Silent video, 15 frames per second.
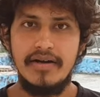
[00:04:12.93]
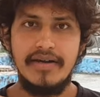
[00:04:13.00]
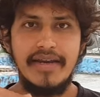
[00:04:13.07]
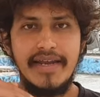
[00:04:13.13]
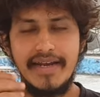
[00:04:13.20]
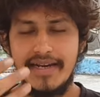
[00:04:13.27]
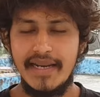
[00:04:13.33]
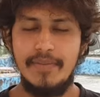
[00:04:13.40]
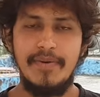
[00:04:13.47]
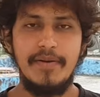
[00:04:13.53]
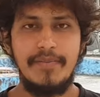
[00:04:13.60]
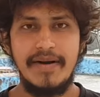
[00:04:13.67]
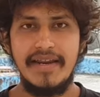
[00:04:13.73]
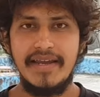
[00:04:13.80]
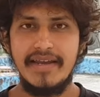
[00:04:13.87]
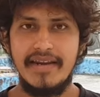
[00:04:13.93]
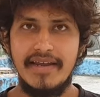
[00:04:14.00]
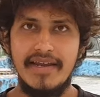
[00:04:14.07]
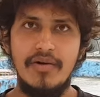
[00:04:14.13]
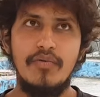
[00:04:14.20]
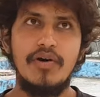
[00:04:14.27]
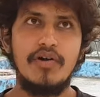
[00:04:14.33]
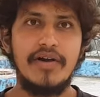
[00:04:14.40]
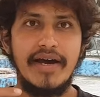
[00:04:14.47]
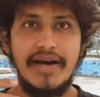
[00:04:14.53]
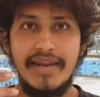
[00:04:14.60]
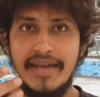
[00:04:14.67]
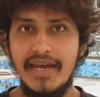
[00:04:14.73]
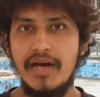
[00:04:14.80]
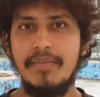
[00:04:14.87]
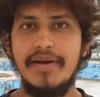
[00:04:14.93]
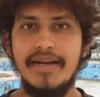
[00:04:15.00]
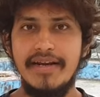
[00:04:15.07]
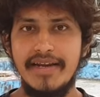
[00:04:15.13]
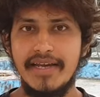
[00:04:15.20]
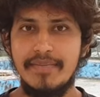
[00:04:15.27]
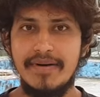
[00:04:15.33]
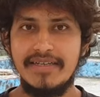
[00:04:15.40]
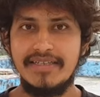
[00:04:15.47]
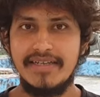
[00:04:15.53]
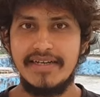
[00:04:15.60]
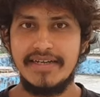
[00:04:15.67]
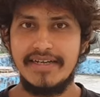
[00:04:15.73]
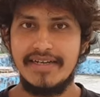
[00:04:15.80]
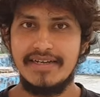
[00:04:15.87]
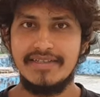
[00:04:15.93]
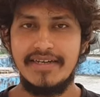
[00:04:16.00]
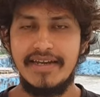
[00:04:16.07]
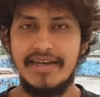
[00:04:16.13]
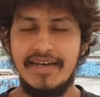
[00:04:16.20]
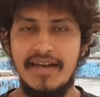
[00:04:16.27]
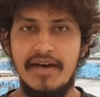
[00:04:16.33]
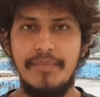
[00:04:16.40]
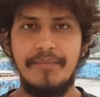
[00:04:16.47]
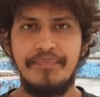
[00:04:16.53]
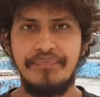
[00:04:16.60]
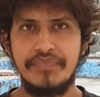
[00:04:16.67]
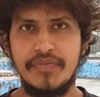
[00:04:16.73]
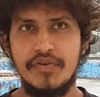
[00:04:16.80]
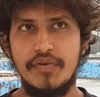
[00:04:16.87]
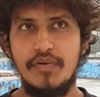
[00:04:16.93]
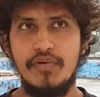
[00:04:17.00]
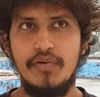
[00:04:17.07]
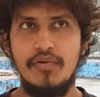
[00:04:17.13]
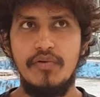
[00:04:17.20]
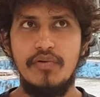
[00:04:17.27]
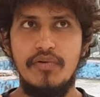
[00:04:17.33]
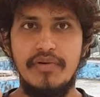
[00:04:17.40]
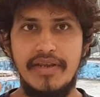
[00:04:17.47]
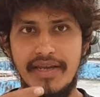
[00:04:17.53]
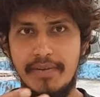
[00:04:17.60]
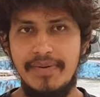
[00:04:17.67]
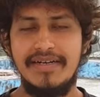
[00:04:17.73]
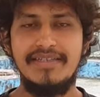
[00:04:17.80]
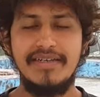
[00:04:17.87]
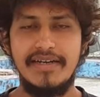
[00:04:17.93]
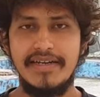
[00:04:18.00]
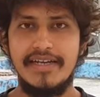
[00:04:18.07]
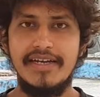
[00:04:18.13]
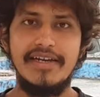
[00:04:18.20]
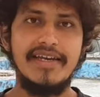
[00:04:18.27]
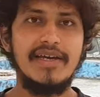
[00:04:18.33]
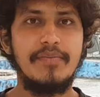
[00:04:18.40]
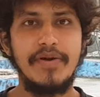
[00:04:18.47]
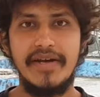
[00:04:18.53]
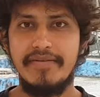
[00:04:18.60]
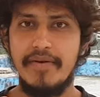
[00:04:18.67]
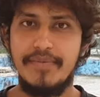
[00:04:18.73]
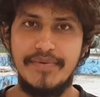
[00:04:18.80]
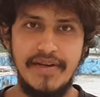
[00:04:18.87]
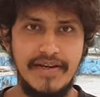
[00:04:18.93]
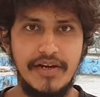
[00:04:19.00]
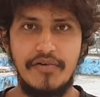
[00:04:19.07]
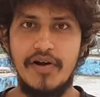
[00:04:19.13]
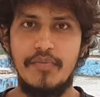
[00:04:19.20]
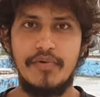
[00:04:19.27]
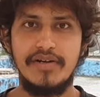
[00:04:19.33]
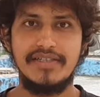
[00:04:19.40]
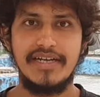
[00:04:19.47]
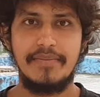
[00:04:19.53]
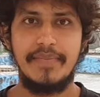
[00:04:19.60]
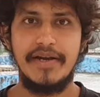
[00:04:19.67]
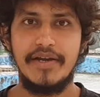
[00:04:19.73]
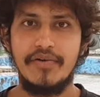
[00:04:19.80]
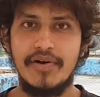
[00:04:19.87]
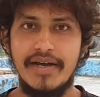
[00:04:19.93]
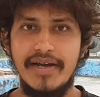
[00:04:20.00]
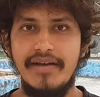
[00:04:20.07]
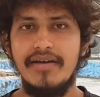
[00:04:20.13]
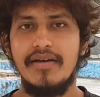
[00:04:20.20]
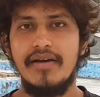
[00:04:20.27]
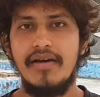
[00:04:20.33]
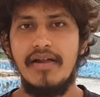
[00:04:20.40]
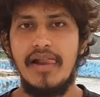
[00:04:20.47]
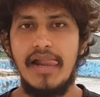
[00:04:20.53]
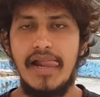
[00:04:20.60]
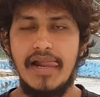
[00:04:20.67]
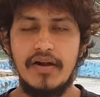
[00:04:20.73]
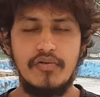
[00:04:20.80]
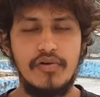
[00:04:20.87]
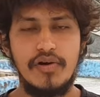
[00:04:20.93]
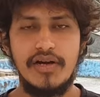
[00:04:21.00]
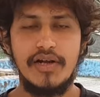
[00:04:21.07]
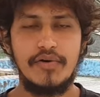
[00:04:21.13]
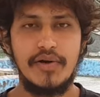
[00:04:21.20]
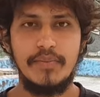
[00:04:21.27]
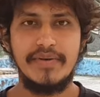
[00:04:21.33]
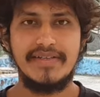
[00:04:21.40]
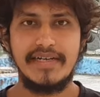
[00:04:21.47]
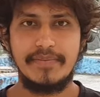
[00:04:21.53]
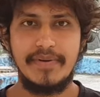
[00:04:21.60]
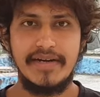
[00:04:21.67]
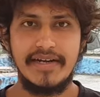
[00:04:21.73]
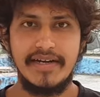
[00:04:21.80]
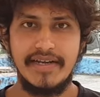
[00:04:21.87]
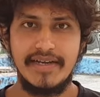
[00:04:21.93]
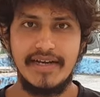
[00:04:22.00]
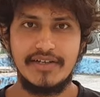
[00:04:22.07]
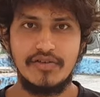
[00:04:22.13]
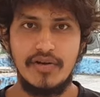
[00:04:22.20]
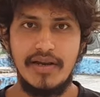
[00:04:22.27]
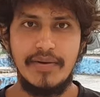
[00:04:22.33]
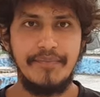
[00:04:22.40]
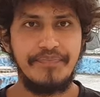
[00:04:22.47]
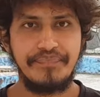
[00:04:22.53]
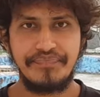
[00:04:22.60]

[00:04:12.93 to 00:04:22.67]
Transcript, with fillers: நீங்கள் நிறைய பேர் படிக்கிறீங்க உங்களுடைய அறியாமையில் நீங்கள் படிச்சுட்டு இருக்கீங்க சரிங்களா ஸோ நீங்கள் படிச்சுட்டு இருக்கீங்க நீங்கள் போய்ட்டு வெப்சைட்டில் கூட போட்டு செக் பண்ணிக்கோங்க கூகுளில் கூட போய் செக் பண்ணுங்கள் நீங்கள் ஆக்சுவலாக